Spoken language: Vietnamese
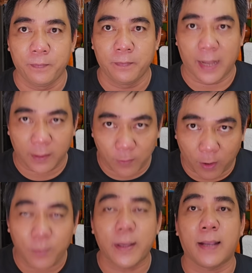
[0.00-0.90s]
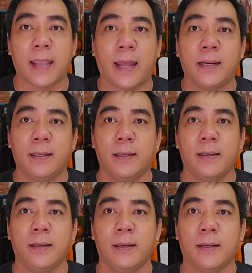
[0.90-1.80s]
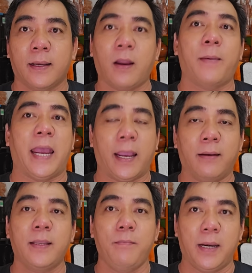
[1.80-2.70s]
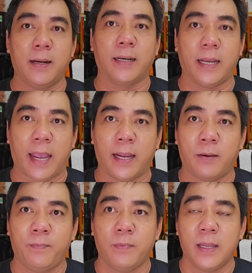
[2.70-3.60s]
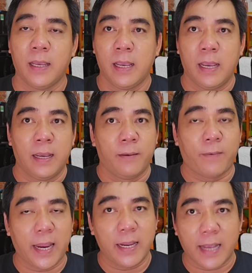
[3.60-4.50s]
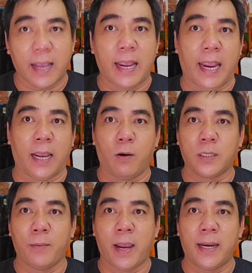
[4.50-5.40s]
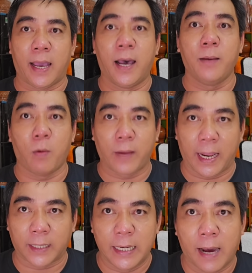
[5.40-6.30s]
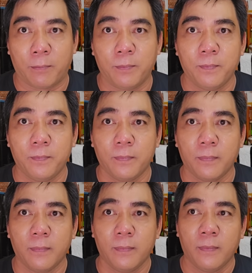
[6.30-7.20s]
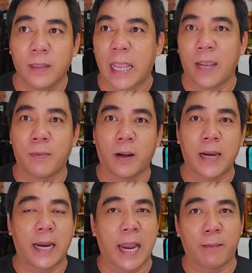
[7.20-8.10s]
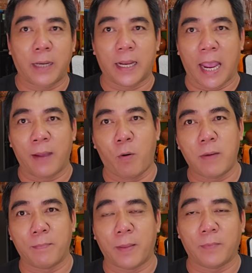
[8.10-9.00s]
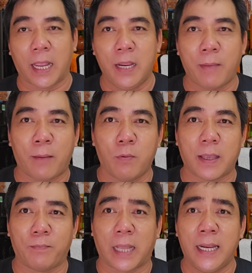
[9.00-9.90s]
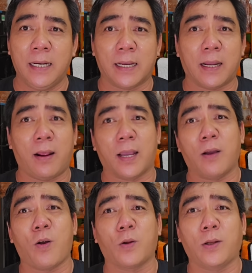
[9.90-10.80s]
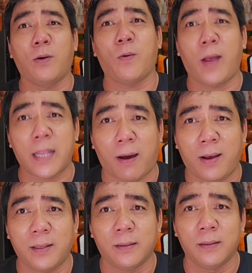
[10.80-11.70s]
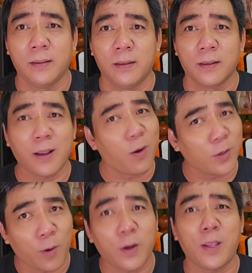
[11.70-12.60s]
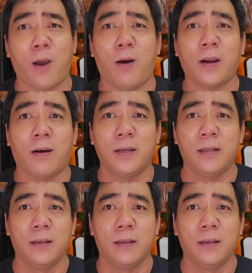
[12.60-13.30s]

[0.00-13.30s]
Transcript: đã tôi hỏi với khán giả đó cái đó bà hàng có chứng minh được thiệt hại không vay ngân hàng OCB là hơn 1.000 tỷ đồng vậy mà nó Đại Nam thiệt hại 4 500 tỷ 3 400 tỷ cái đó là cái con số nó quá nhỏ cái con số nó nhỏ thôi